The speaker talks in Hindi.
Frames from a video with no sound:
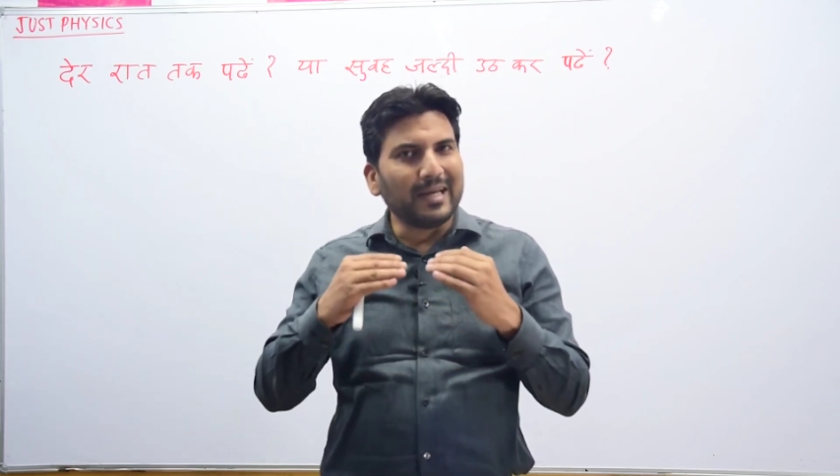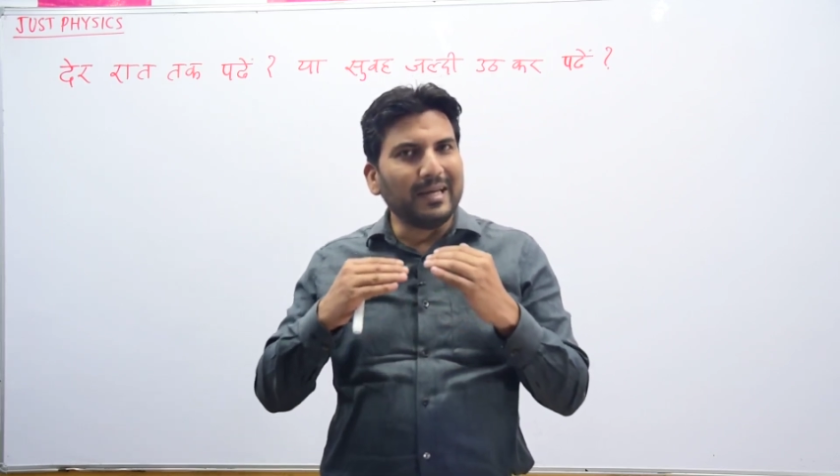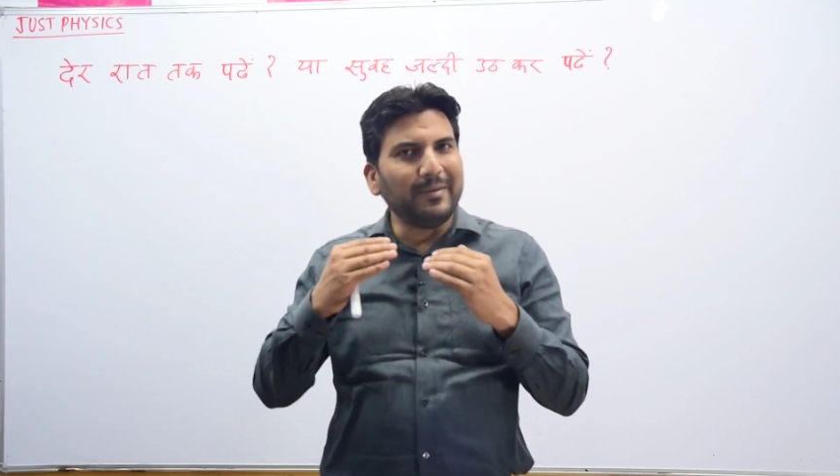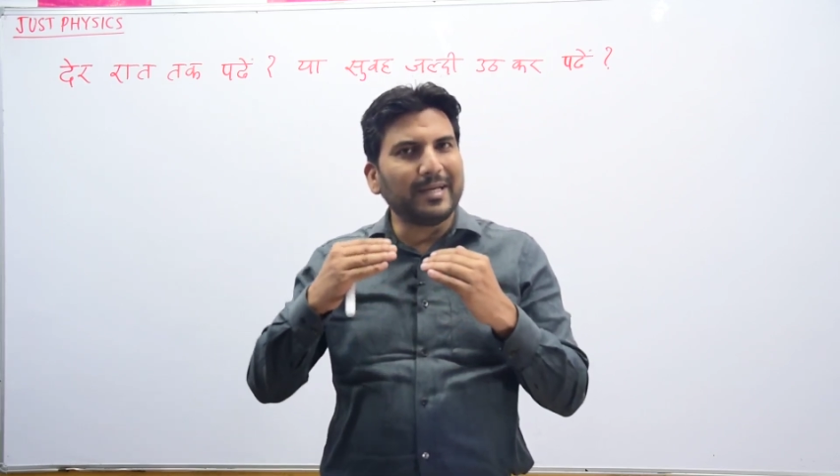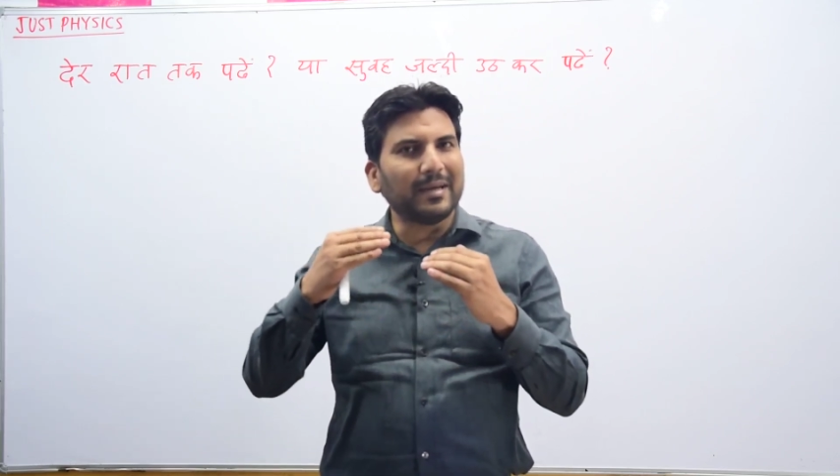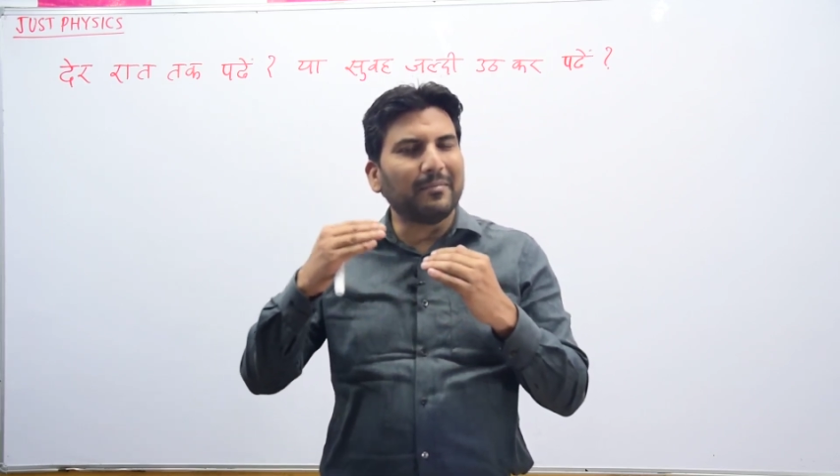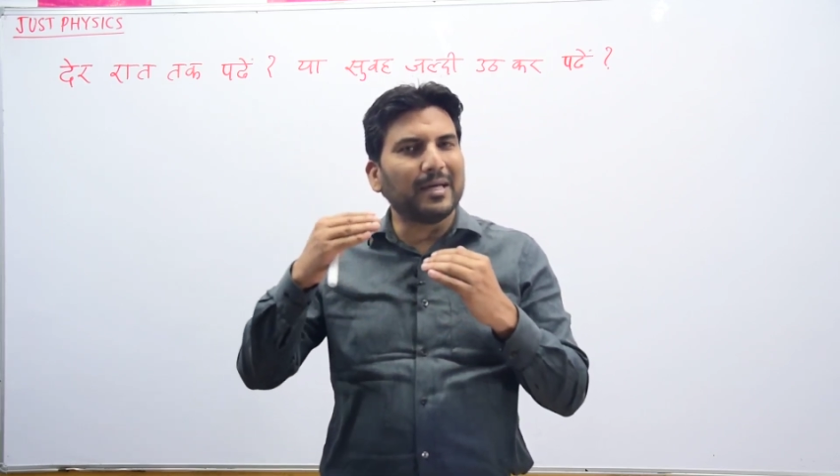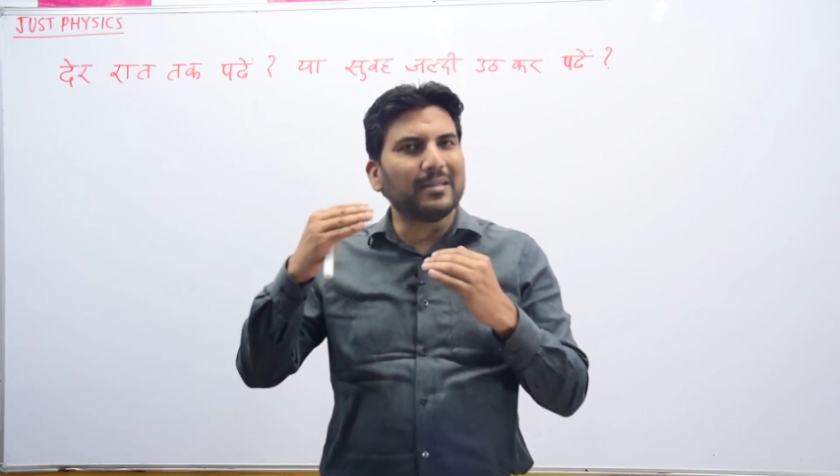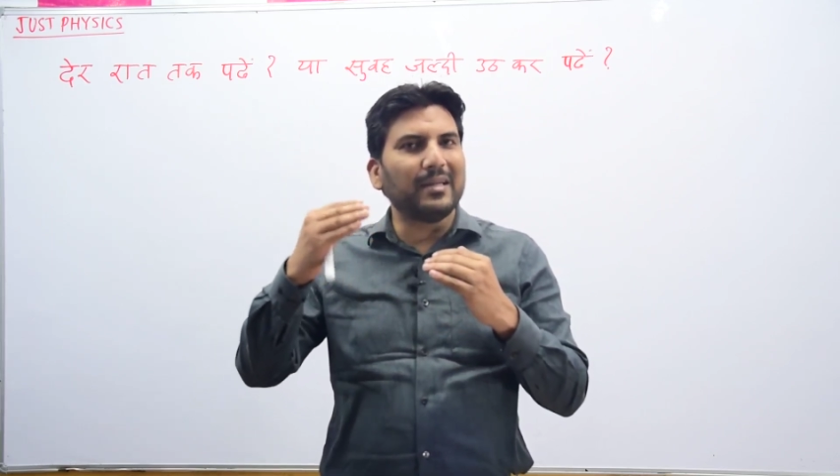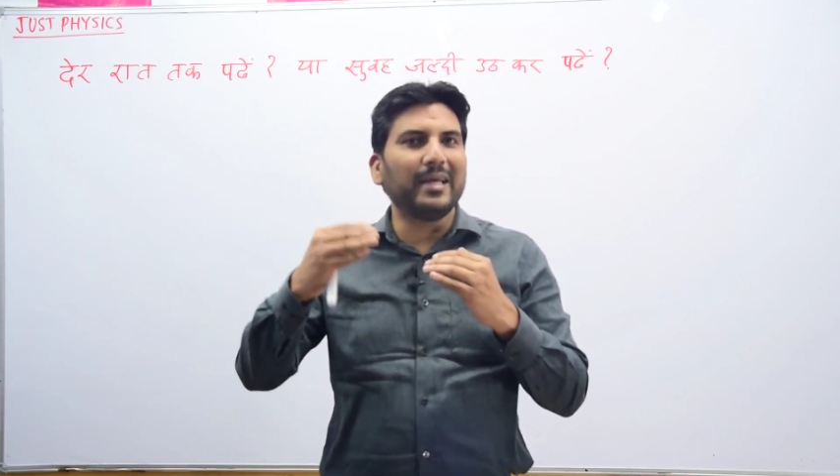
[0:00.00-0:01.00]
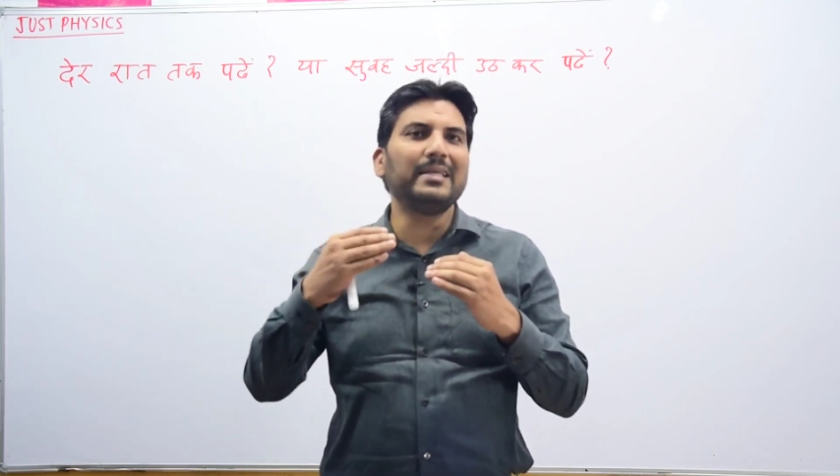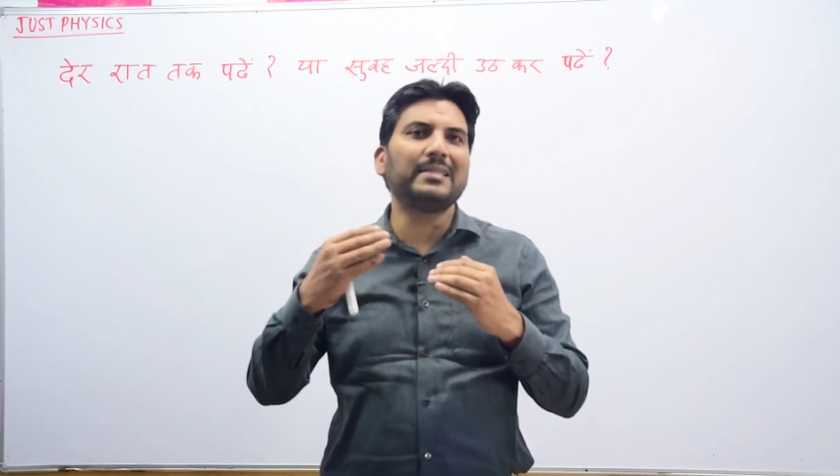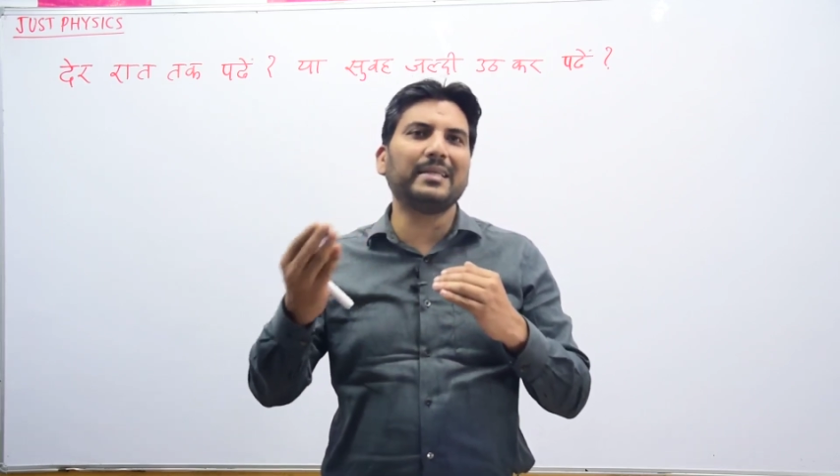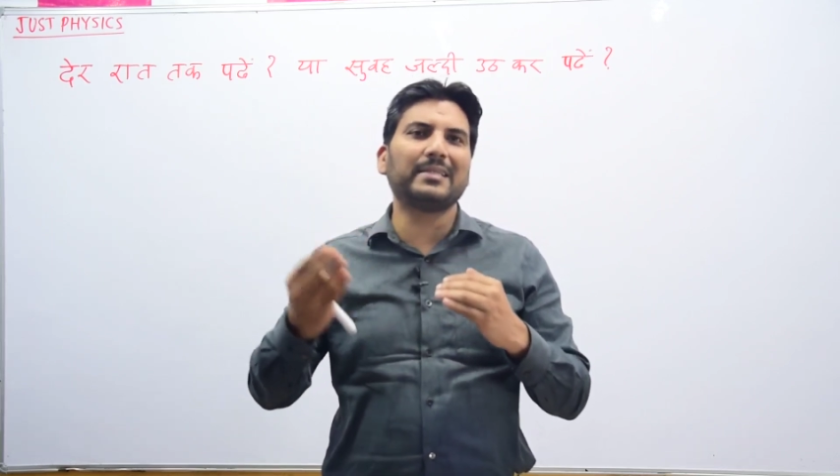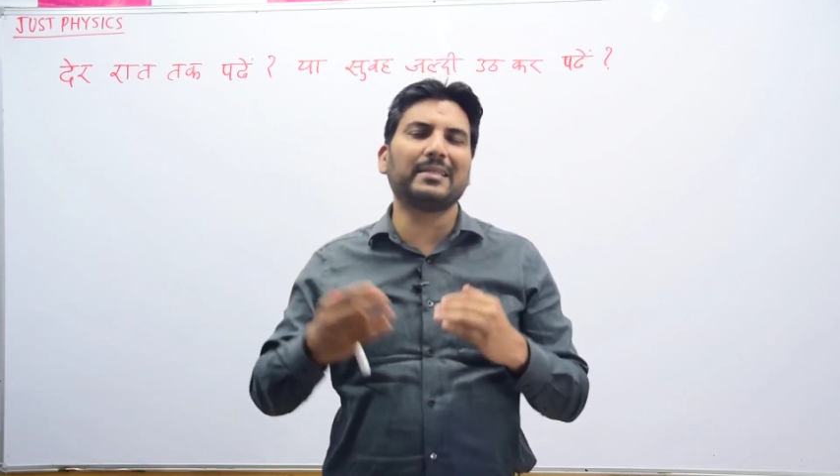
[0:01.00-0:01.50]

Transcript: एक लिमिट के बाद नहीं सीख